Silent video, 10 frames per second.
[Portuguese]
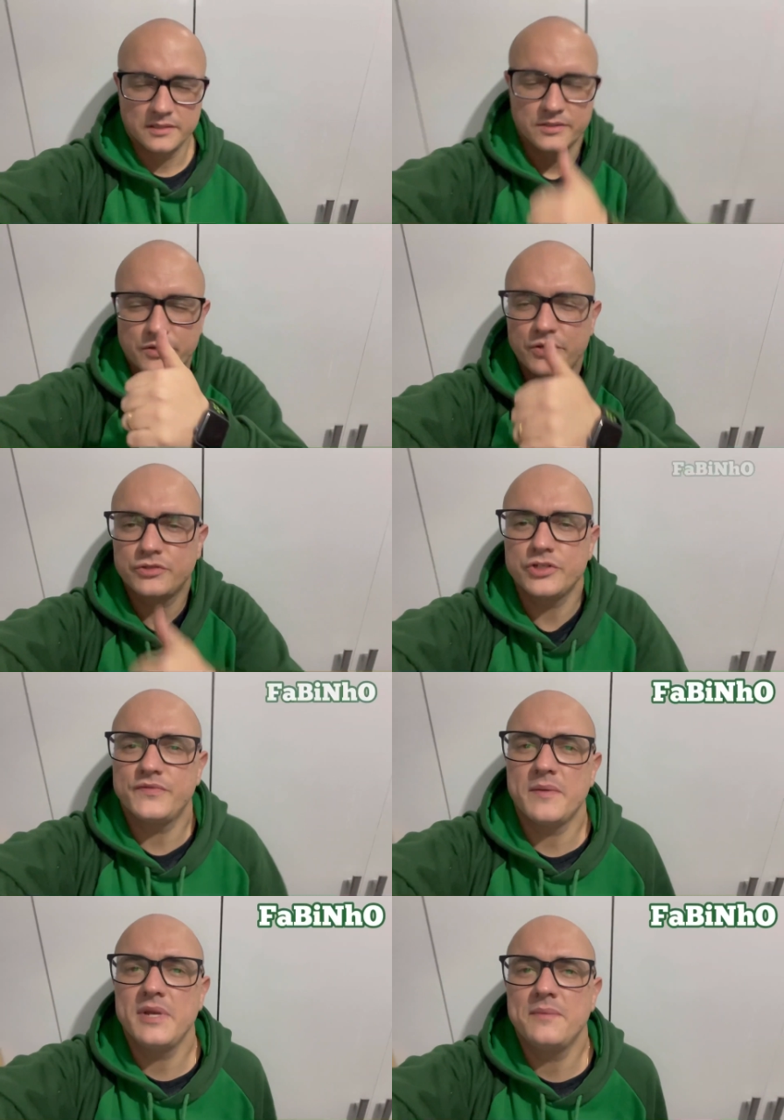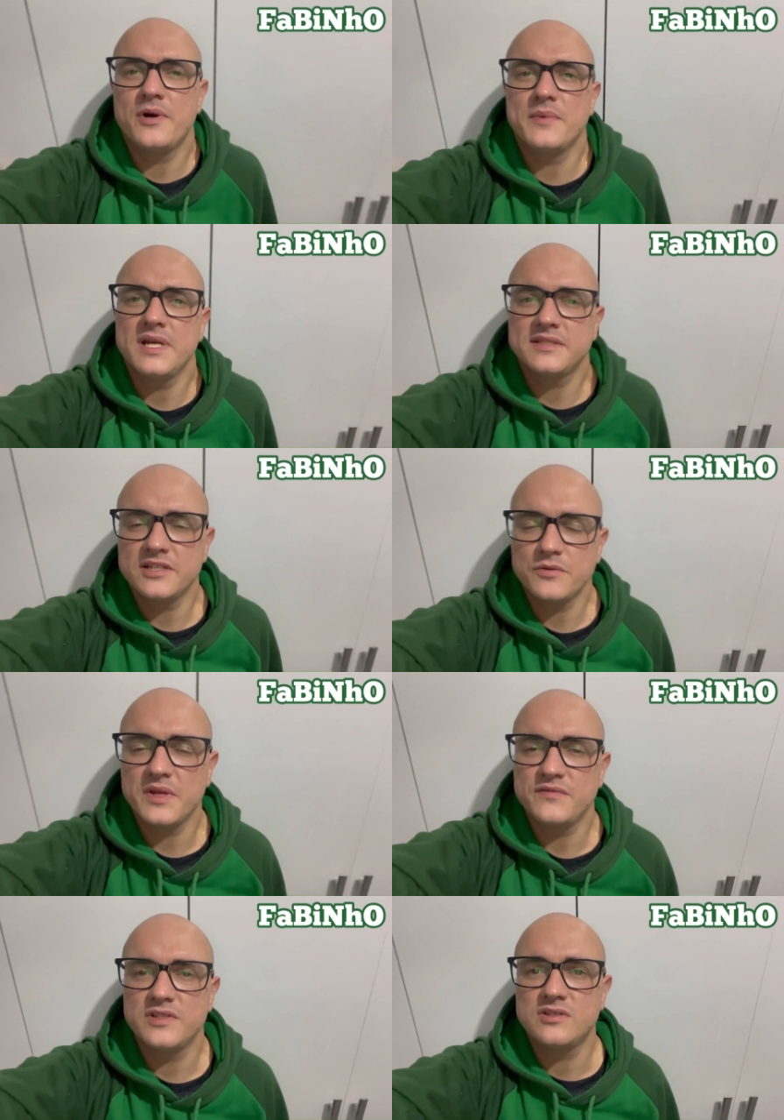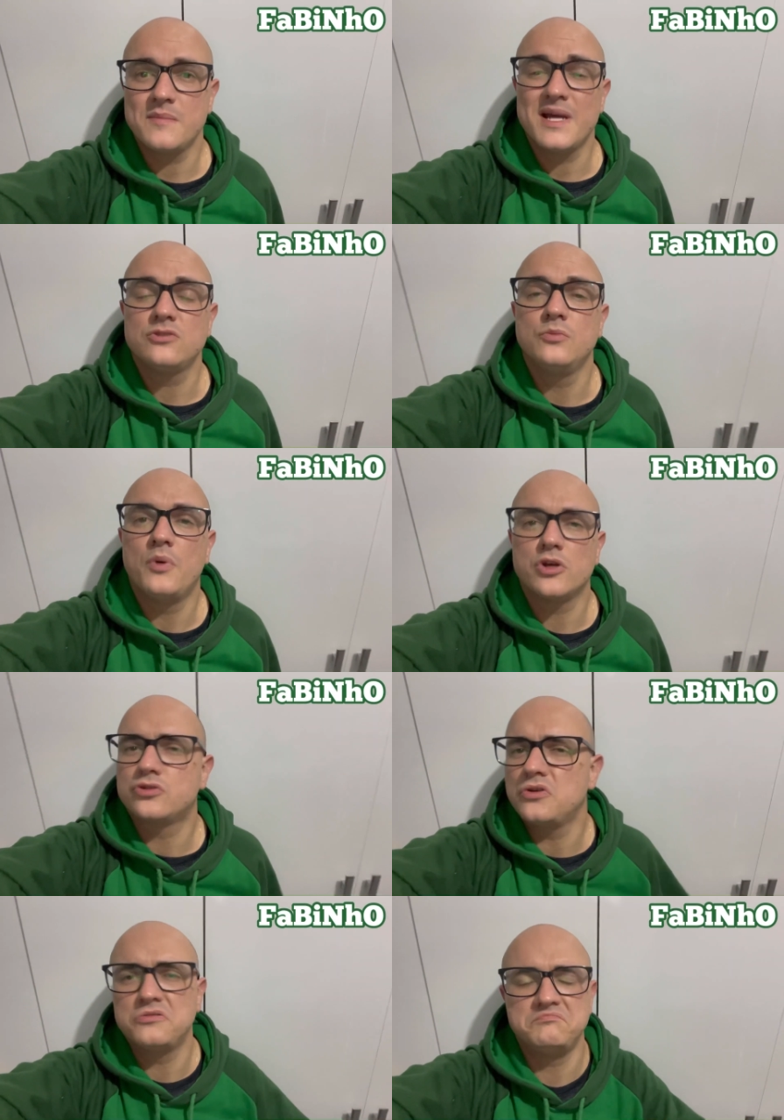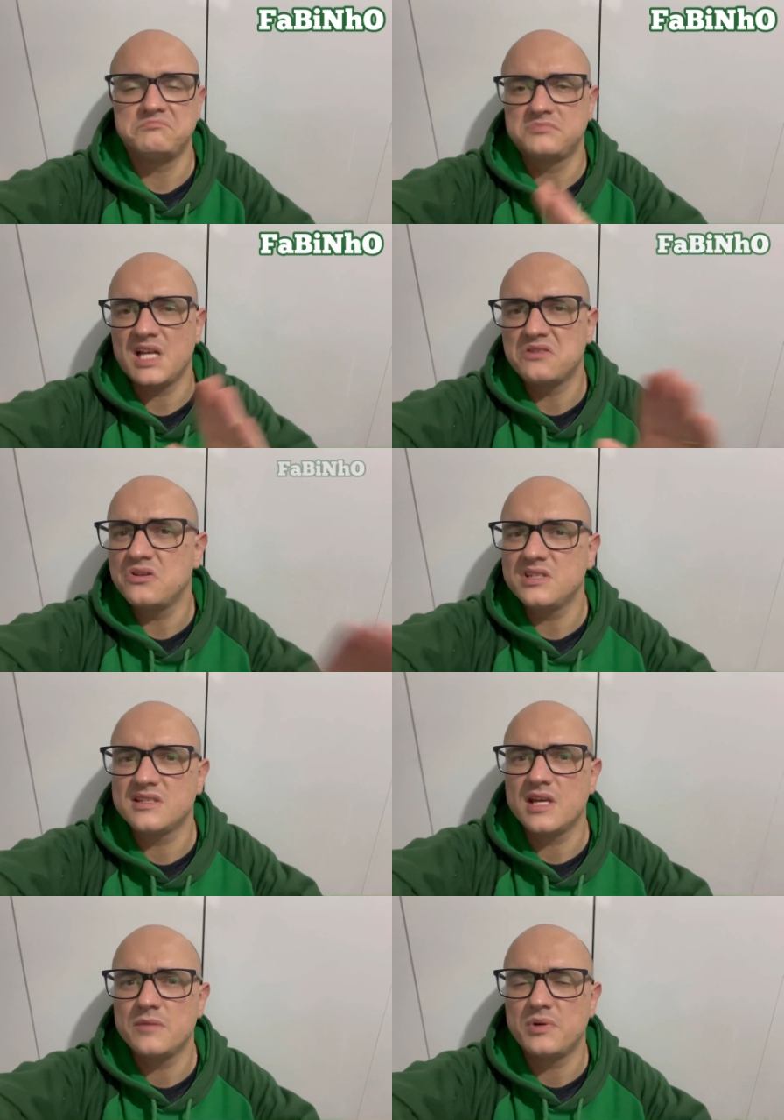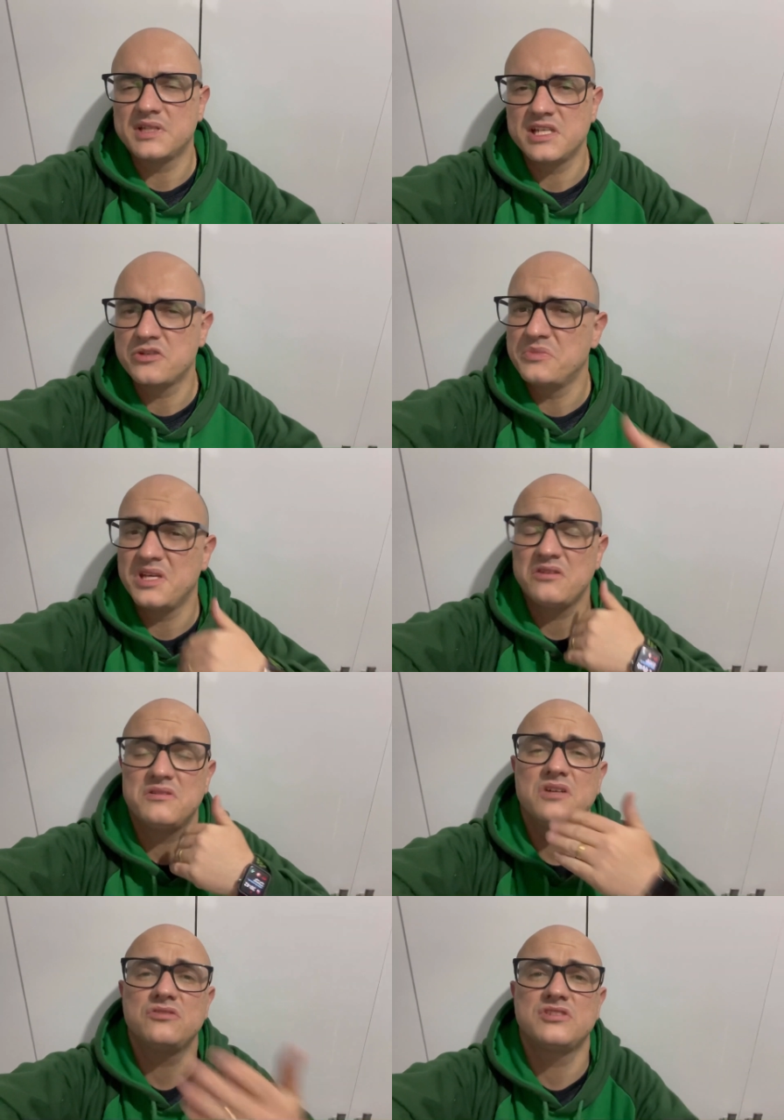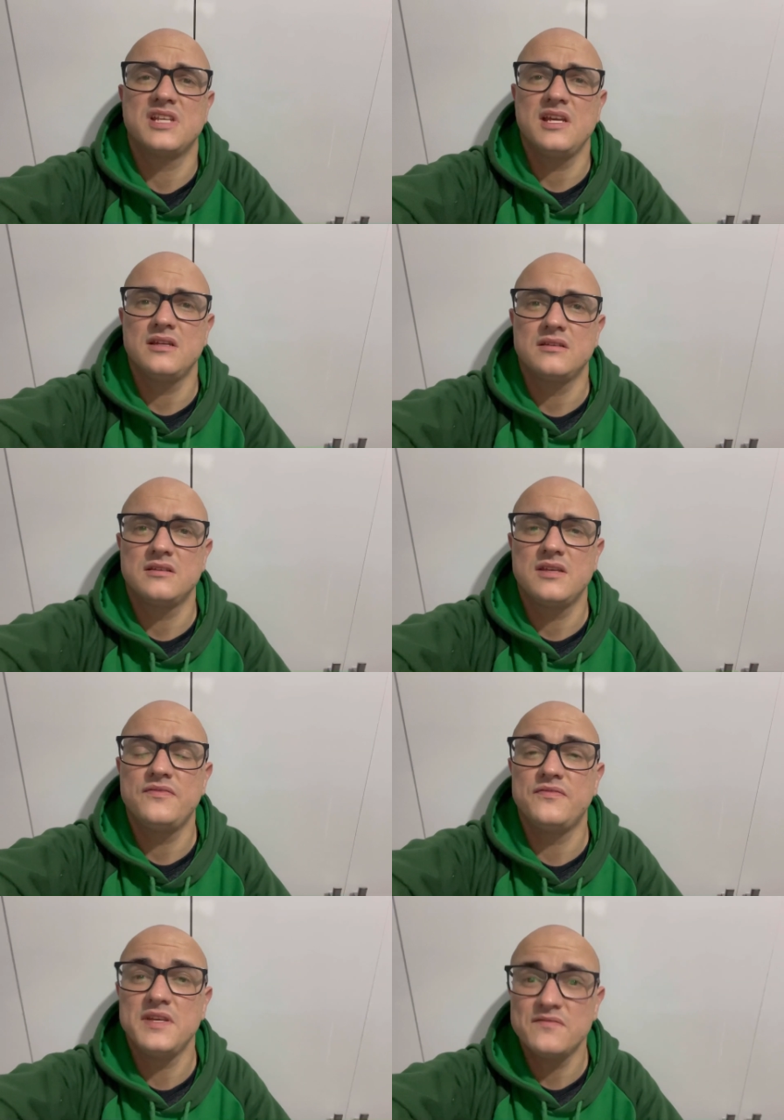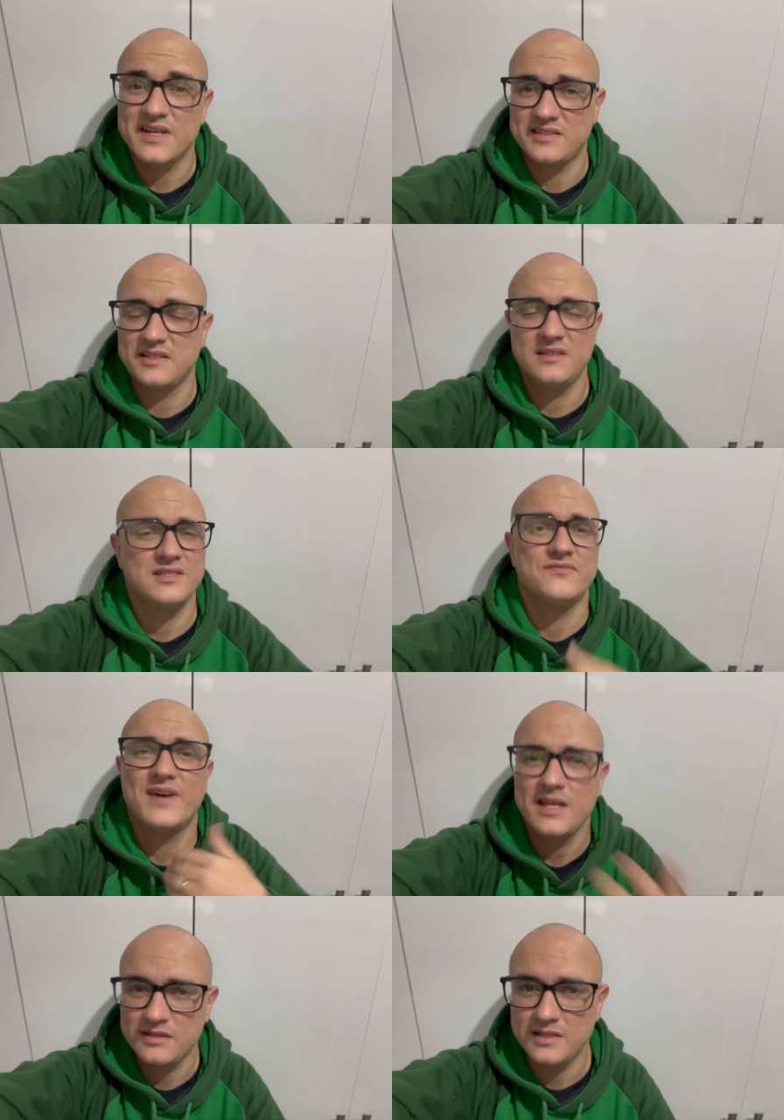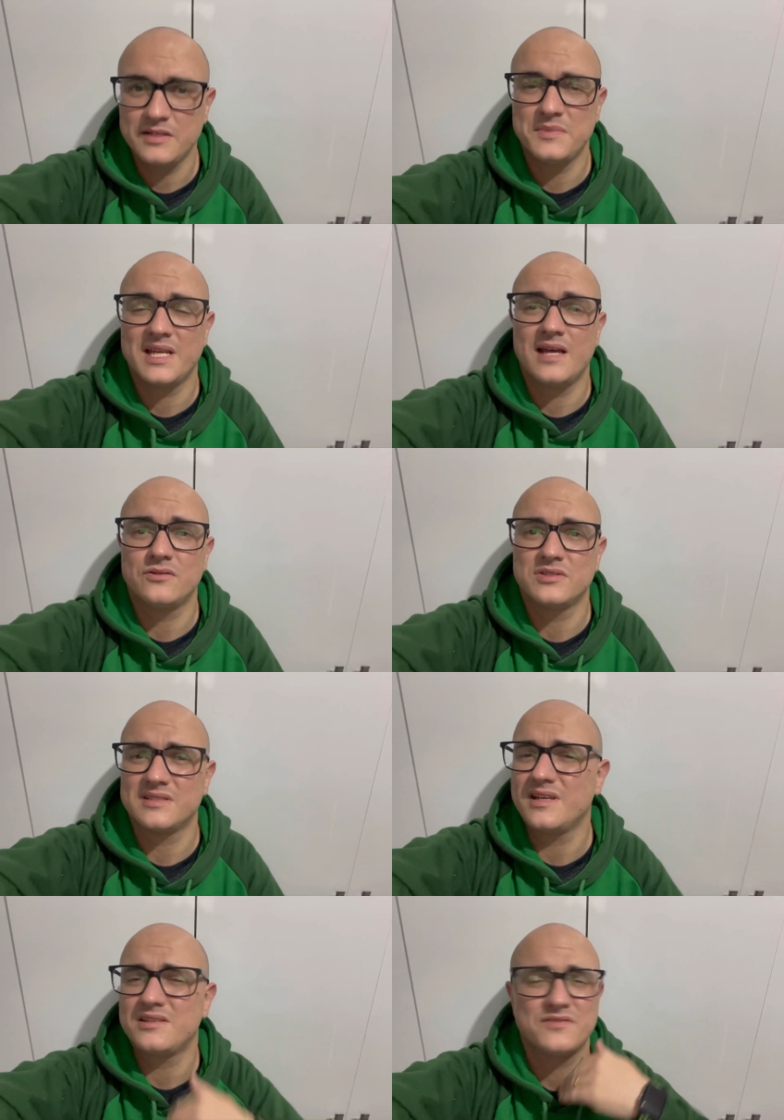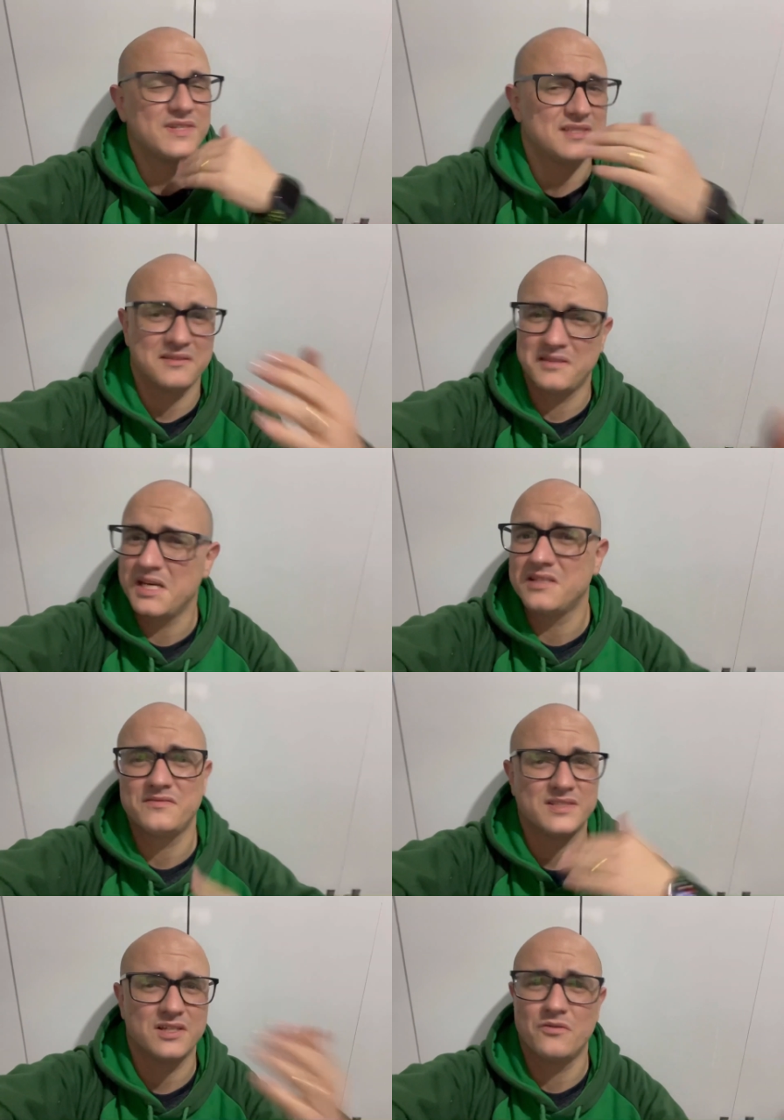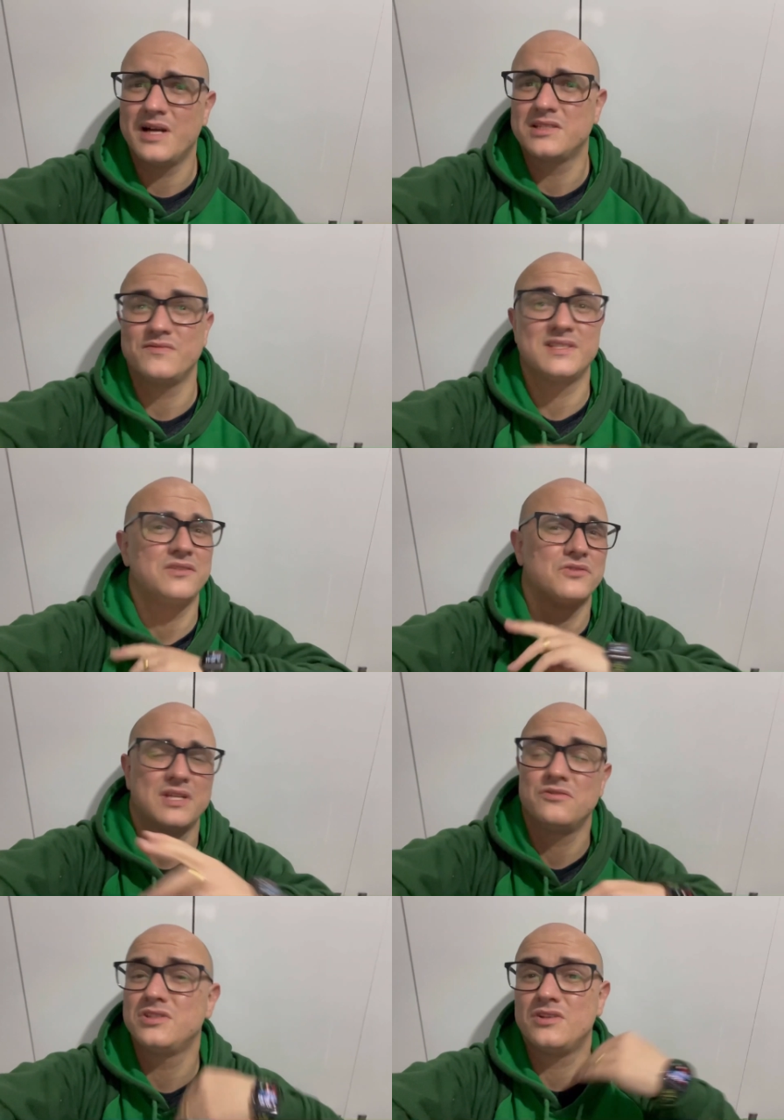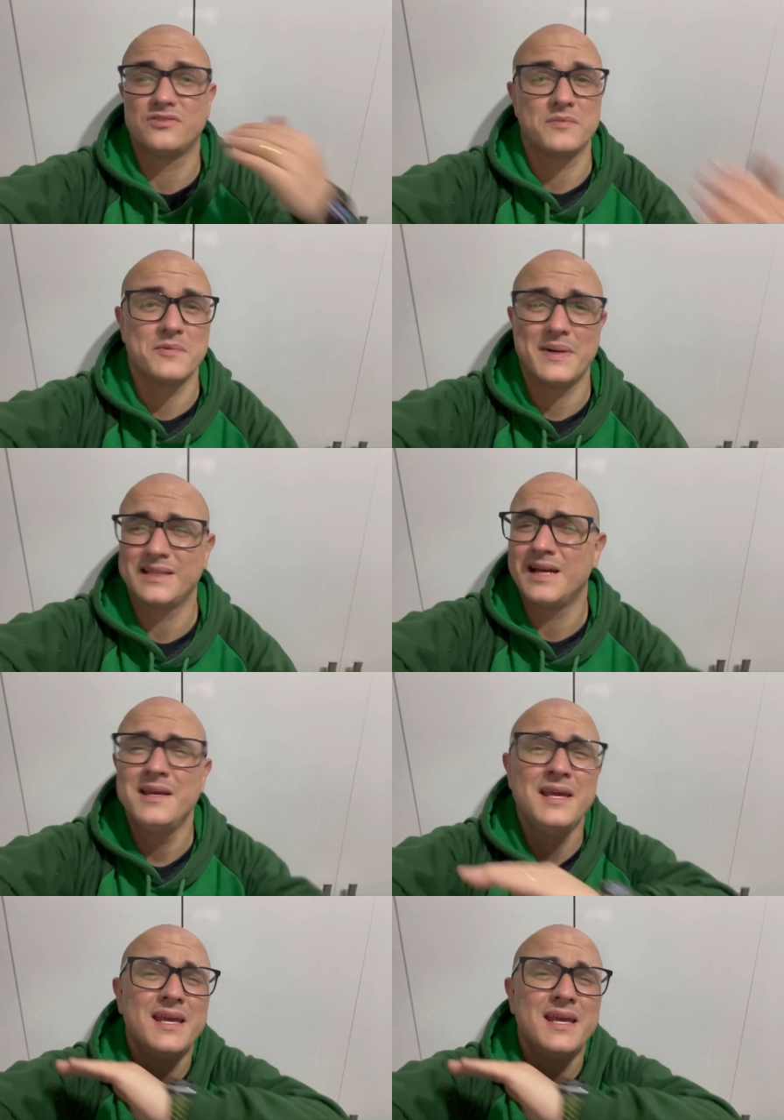Quando surge família Palmeiras, sejam bem-vindos a mais um pós-jogo. Tá 2 a 0 pro Atlético Mineiro, não sei que fim vai ser, se vai terminar 2 a 0 se vai ser 3, se vai ser 4, se vai ser 2 a 1, se nós vamos empatar.